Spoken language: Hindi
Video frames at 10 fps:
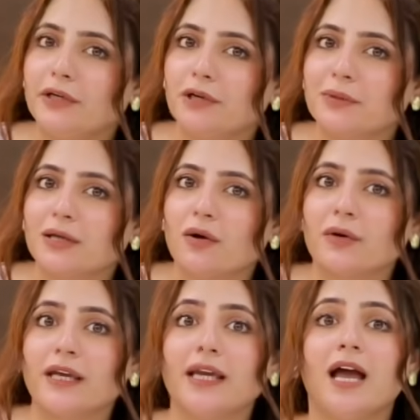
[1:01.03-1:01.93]
वीडियो
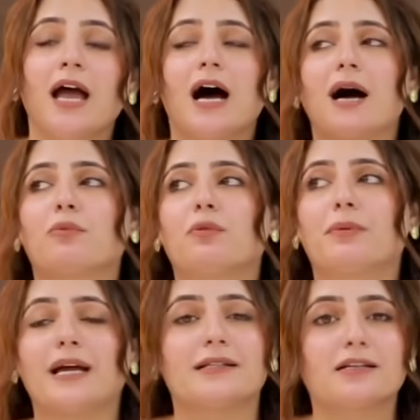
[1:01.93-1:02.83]
बनाऊँगी आपको
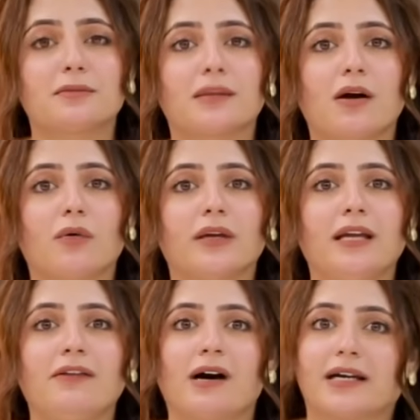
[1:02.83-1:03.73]
प्राइजेस
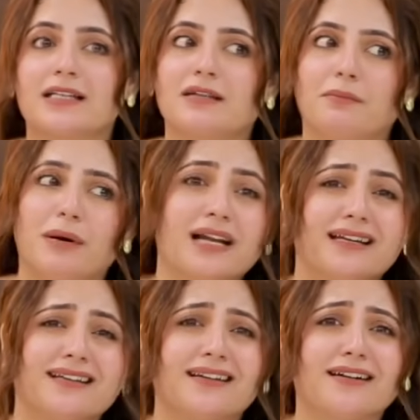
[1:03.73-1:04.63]
बताऊँगी वहाँ कैसे
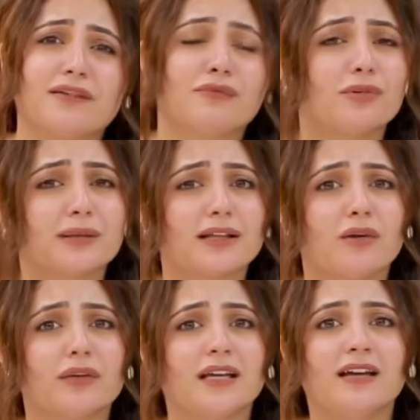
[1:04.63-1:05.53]
बार्गेन करना है वो
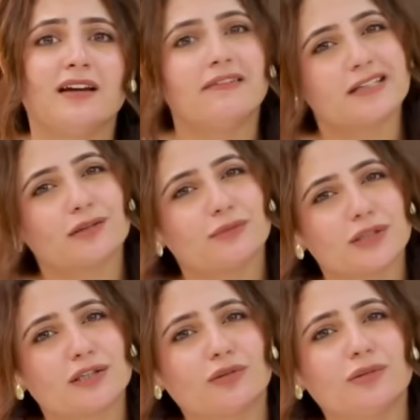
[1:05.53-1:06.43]
बताऊँगी वैसे तो
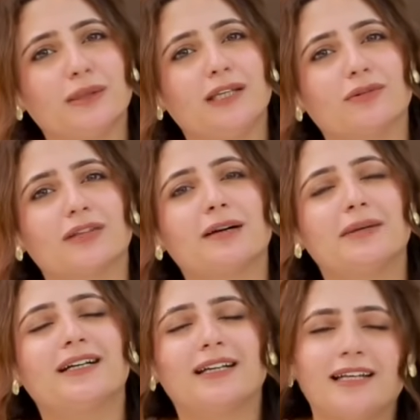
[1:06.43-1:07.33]
मुझसे खुद भी नहीं होता
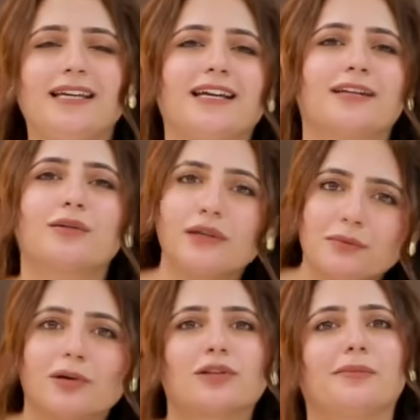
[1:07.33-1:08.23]
बट ठीक है थोड़ी
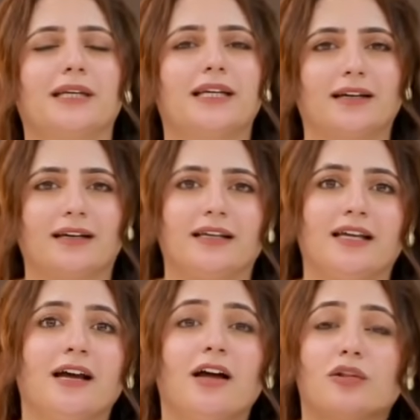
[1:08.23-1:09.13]
बहुत तो मैंने कर
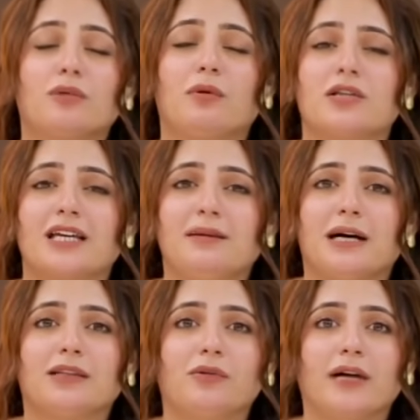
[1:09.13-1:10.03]
ली तो बहुत सारी
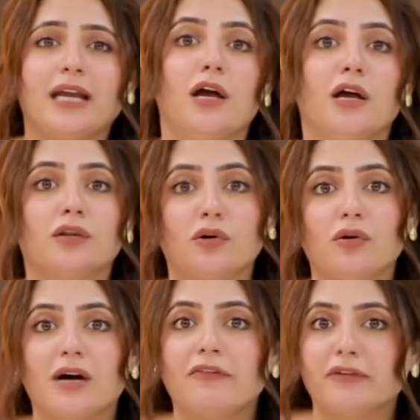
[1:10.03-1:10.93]
बातें हो गई तो
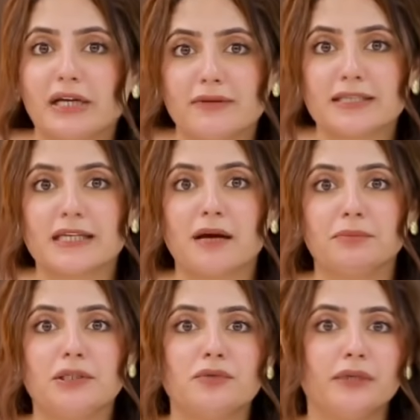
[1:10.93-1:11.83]
अब फटाफट से
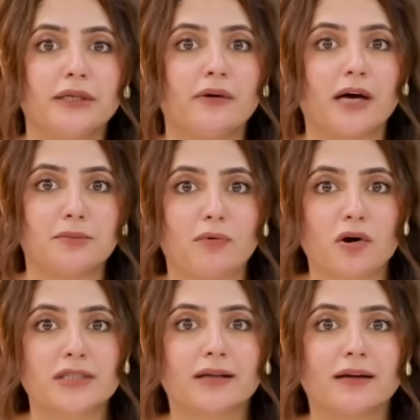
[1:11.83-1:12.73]
अपनी ज्वेलरी को
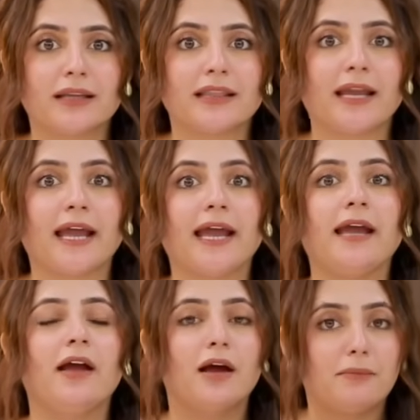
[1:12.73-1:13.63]
अनबॉक्स कर लेते हैं
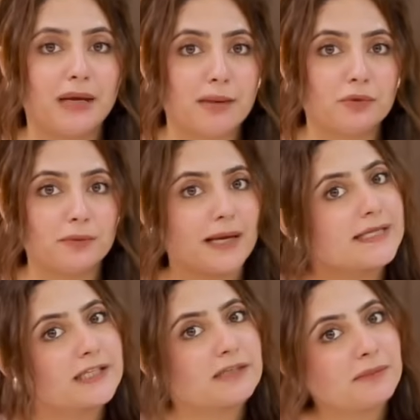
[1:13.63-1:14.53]
मैं आपको
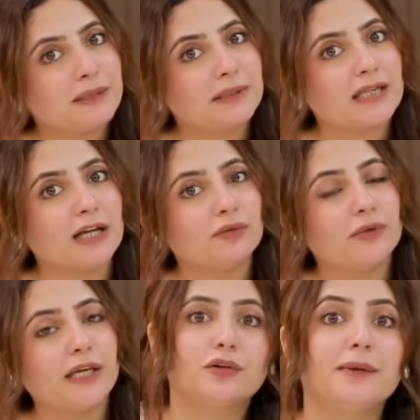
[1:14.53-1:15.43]
प्राइजेस भी बता
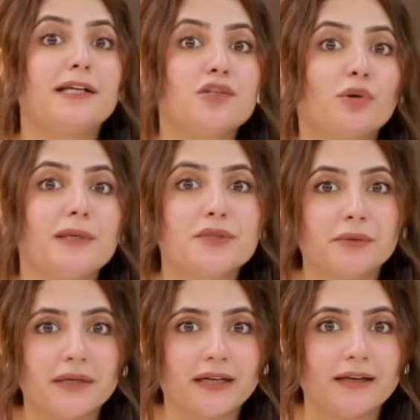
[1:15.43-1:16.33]
दूंगी तो मैंने जो भी
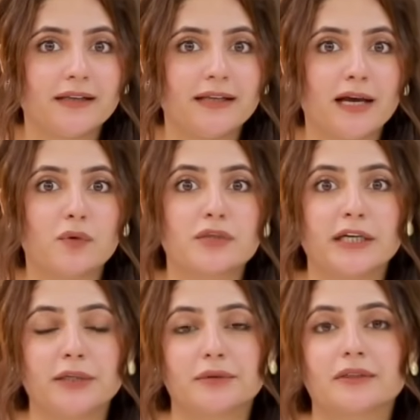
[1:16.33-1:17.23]
ज्वेलरी खरीदी है
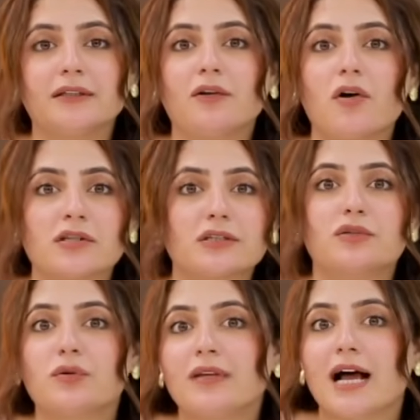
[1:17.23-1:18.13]
उसकी टोटल कॉस्ट
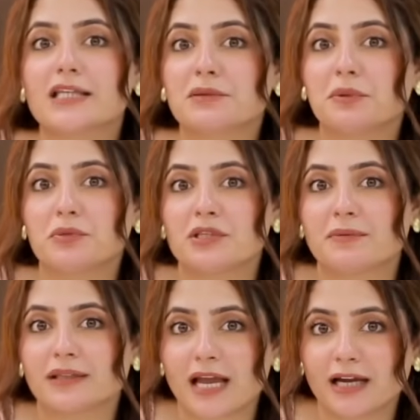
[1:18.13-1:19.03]
जो लास्ट में मुझे
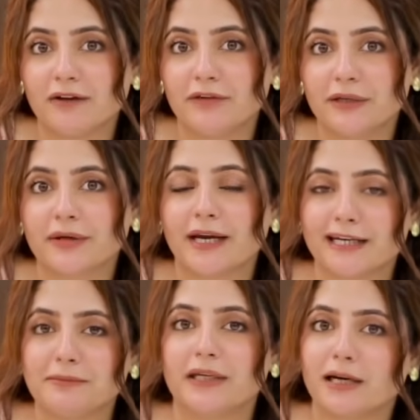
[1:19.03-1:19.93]
बताएगा वीडियो के
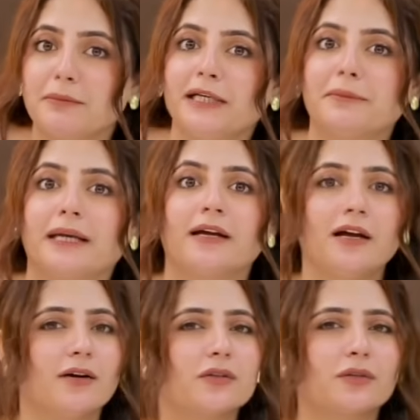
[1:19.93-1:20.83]
एंड में कमेंट में
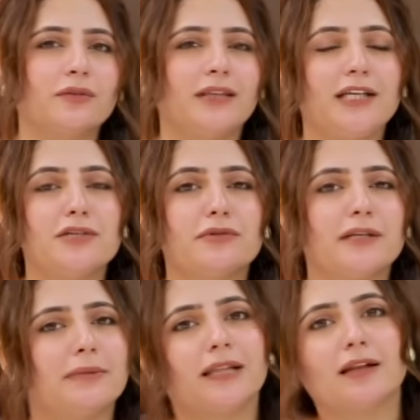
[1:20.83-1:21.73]
उसको तीन
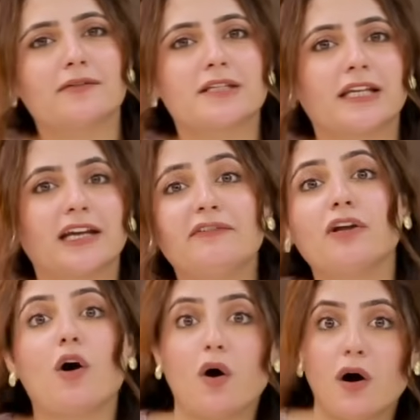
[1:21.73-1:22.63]
ज्वेलरी मेरी तरफ से गिफ्ट
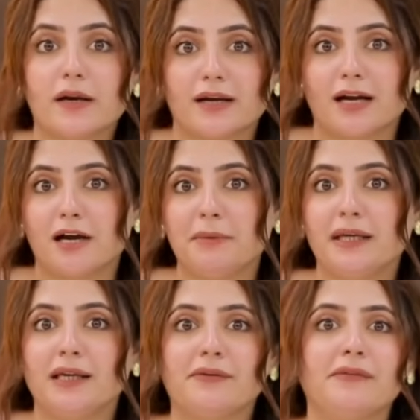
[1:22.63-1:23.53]
और
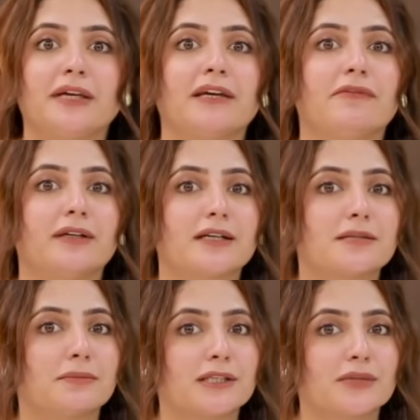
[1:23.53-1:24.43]
हमें गिव अवे के
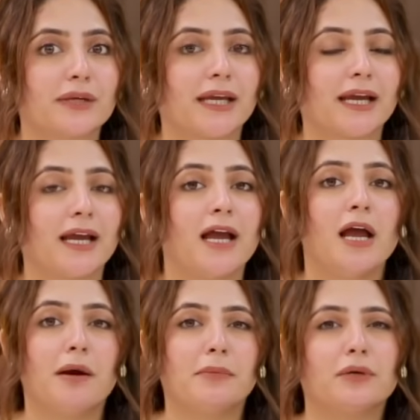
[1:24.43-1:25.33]
विनर्स मिल चुके हैं
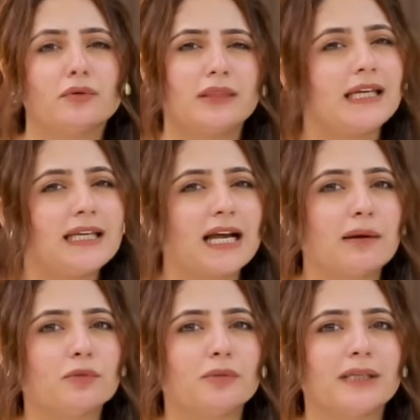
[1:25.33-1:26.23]
मेरे को तीन
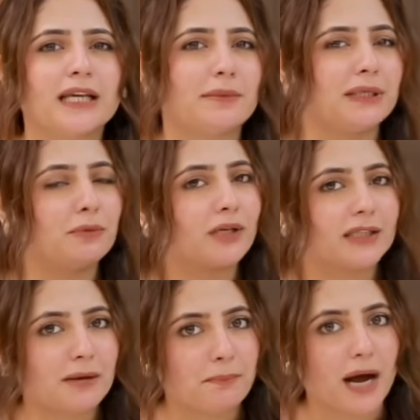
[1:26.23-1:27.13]
नाम तो मिल गए मैंने बोला
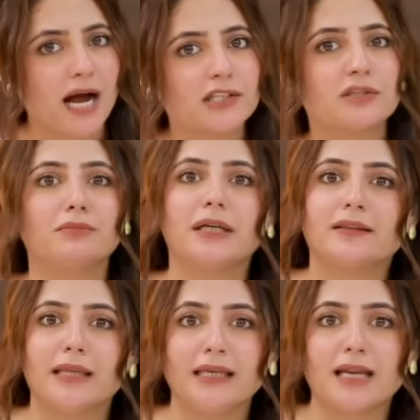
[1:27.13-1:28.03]
था पांच बट
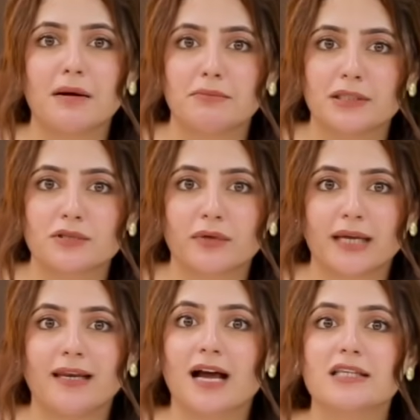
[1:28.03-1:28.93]
तीन नाम मिल चुके
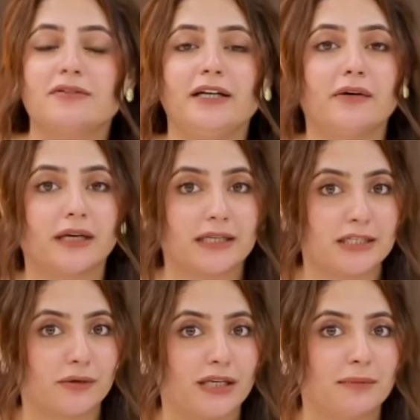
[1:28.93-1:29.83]
हैं लास्ट वीडियो अगर
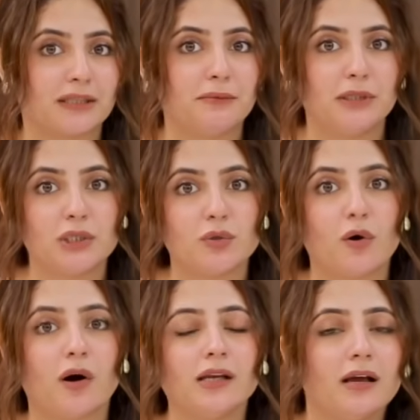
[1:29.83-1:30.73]
किसी को नहीं पता है मीशू
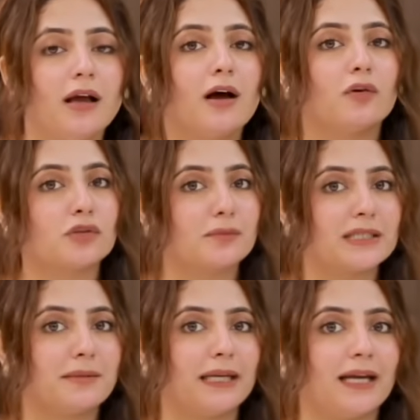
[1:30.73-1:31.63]
हॉल उसमें
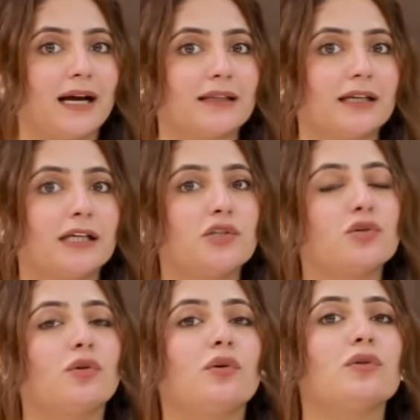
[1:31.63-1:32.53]
से मैंने कहा था कि
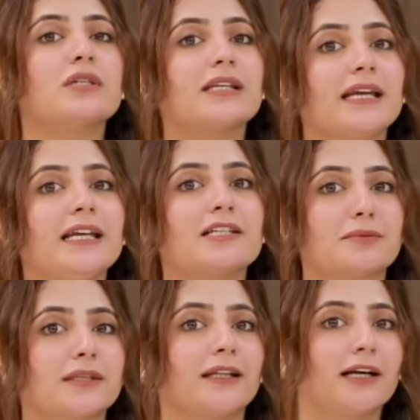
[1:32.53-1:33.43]
जो सही
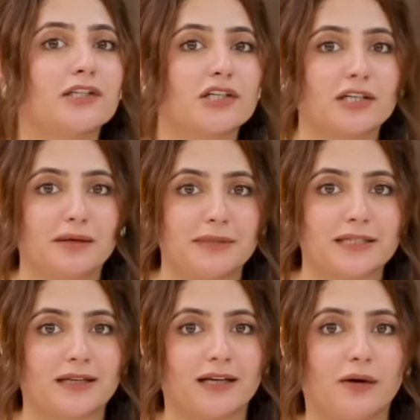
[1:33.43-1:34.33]
सबसे ज़्यादा अच्छे अच्छे
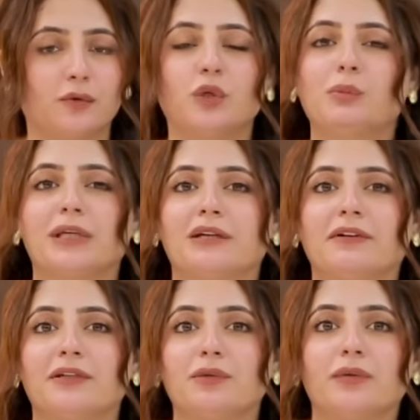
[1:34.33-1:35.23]
कमेंट्स करेगा उनको मैं गिव
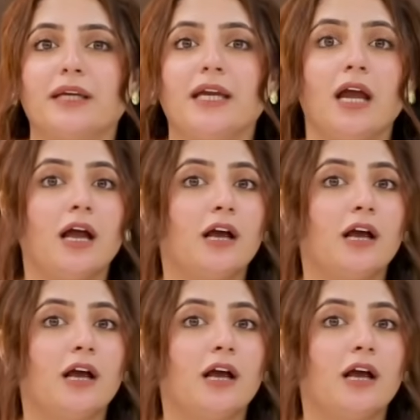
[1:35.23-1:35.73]
अवे दूंगी